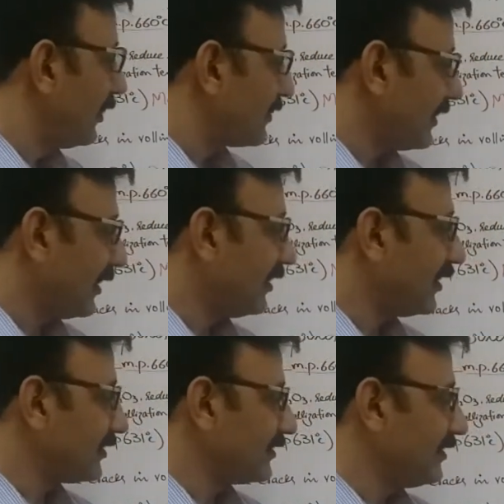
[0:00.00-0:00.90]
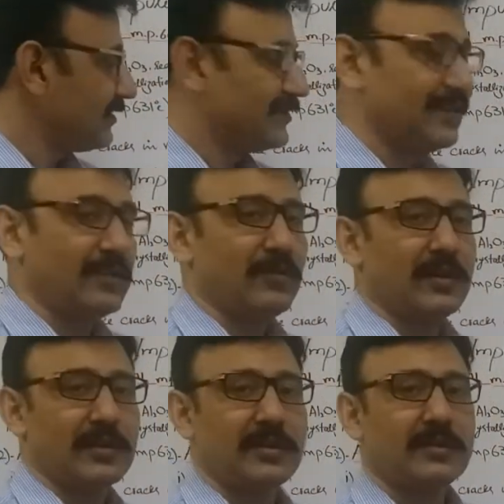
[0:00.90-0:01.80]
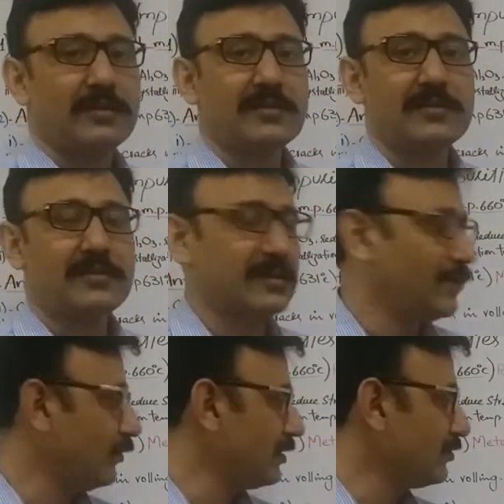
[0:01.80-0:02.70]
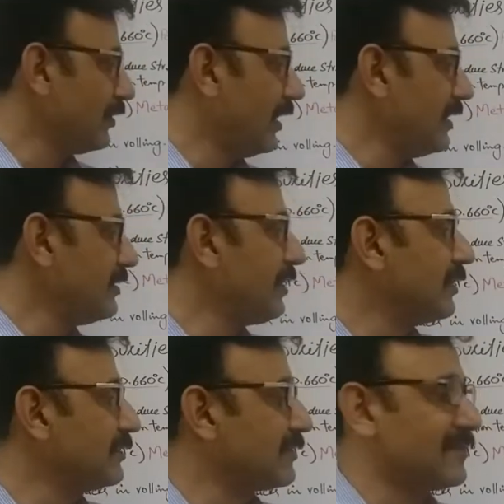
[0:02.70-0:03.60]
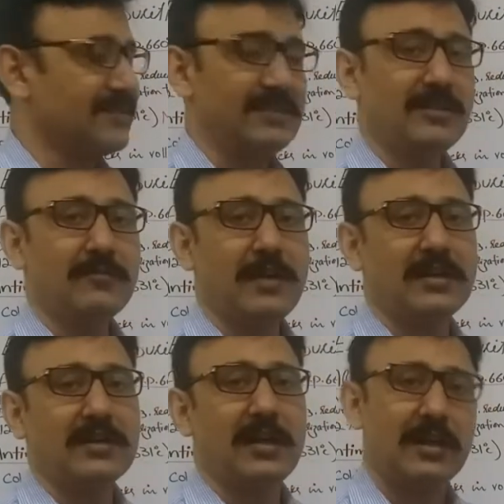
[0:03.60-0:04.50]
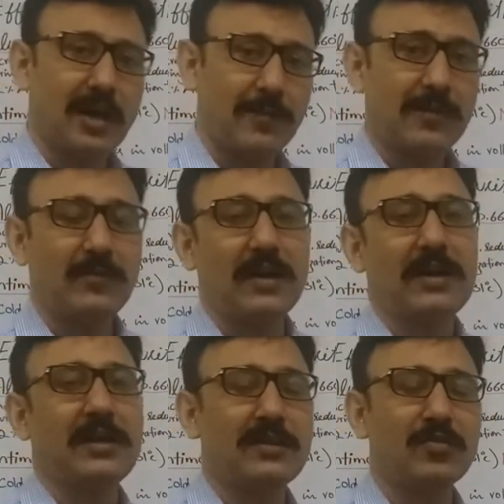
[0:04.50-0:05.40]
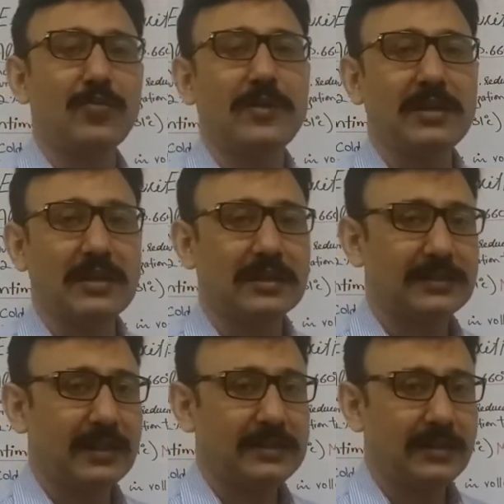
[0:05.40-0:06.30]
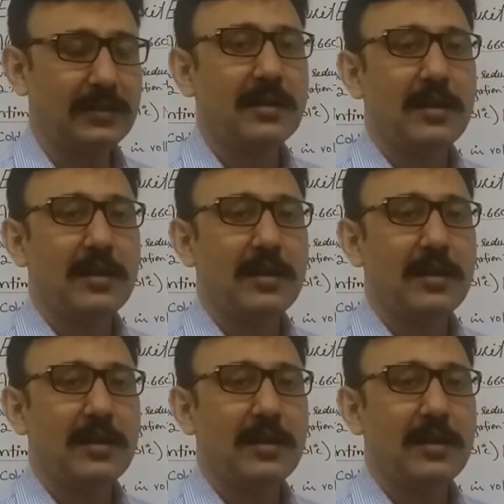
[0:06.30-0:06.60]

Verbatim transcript: सेकेंड लास्ट इज़ सिल्वर सिल्वर जो है ये एक ट्रांजिशन मेटल है कापर वाले ही ग्रुप में ही आता है ये